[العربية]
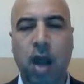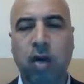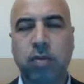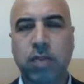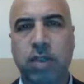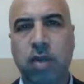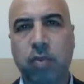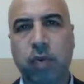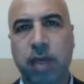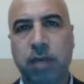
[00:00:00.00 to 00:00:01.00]
أو من
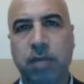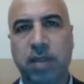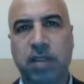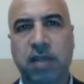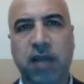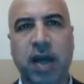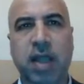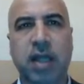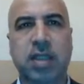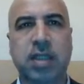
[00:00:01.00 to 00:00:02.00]
تبويب الصفحة
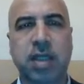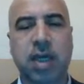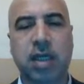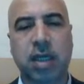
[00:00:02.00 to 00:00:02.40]
الرئيسية